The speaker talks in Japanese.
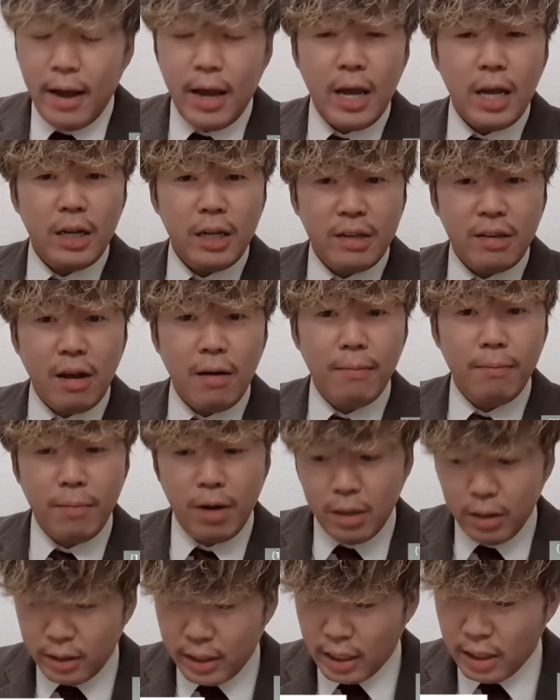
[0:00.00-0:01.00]
えー、2、3
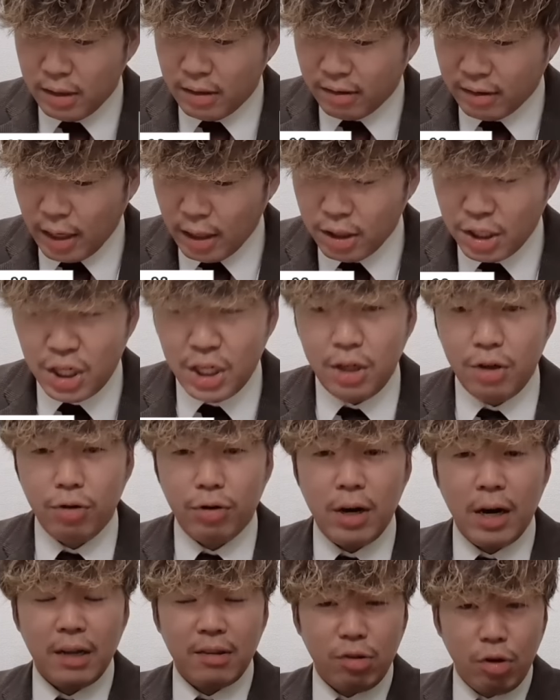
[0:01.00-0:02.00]
番手につける新
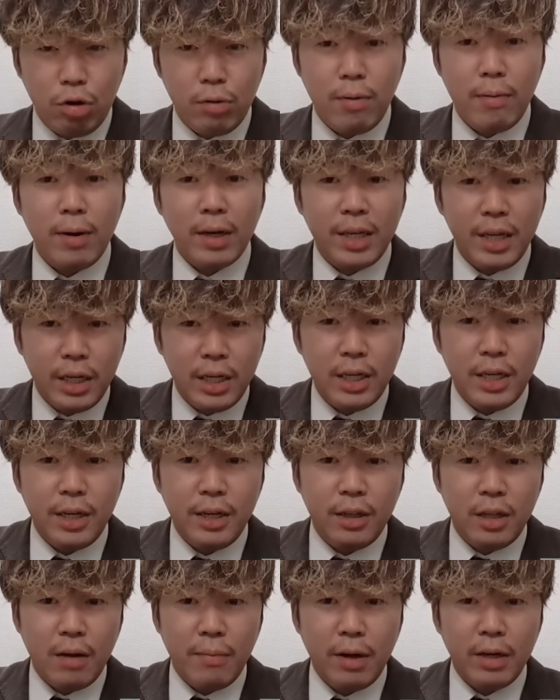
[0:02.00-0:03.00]
緑化がそのまま
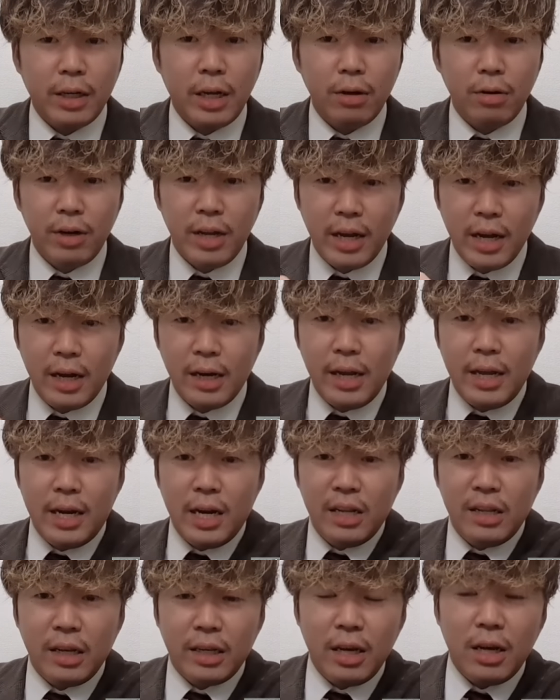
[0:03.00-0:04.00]
ギリギリ粘るけど、
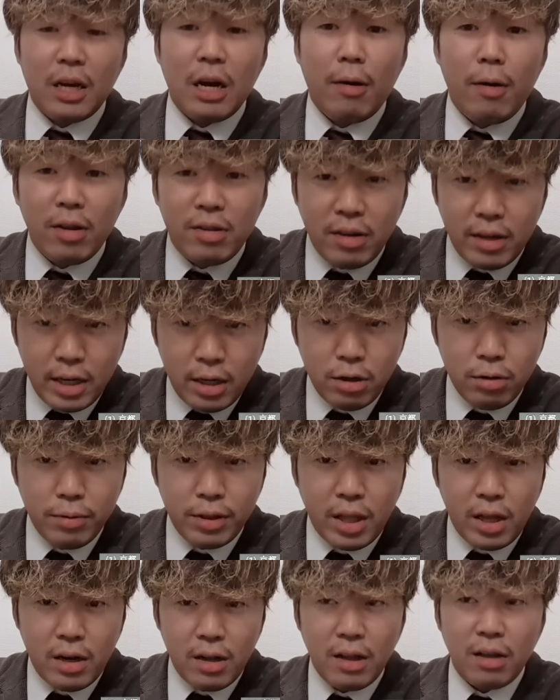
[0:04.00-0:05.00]
レガレイナにだけはかわされるみ
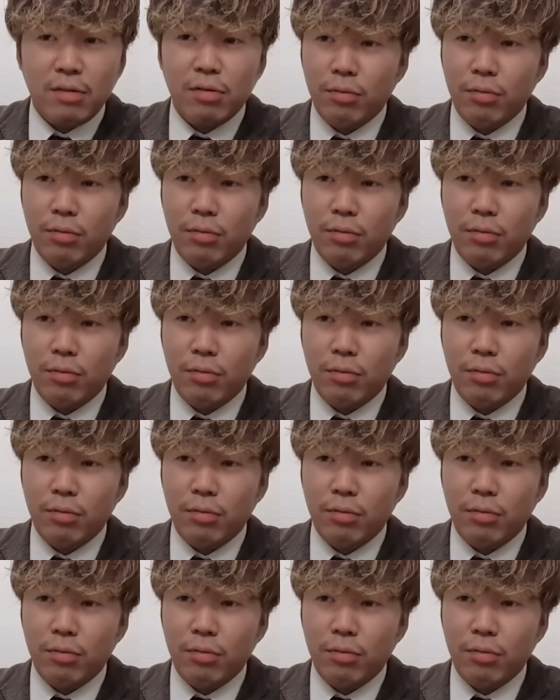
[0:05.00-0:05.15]
たいな、